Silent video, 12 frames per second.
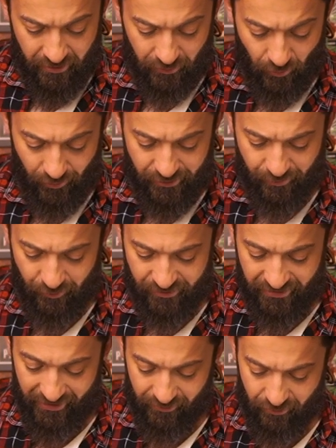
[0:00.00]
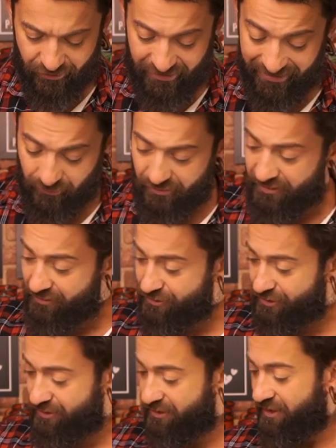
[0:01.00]
2% de
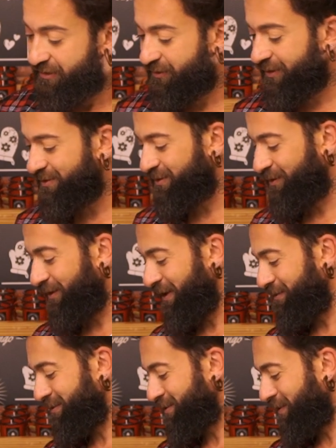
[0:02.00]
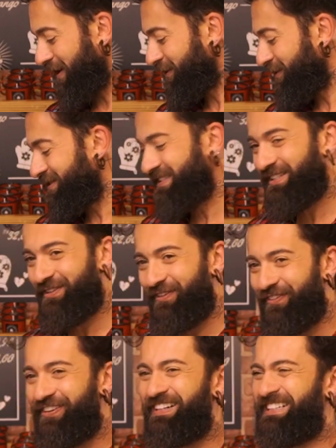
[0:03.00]
adoçante. Nós escolhemos o
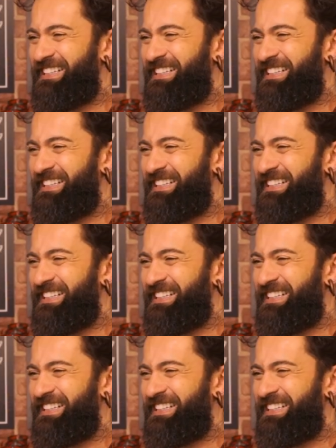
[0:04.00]
Adocil,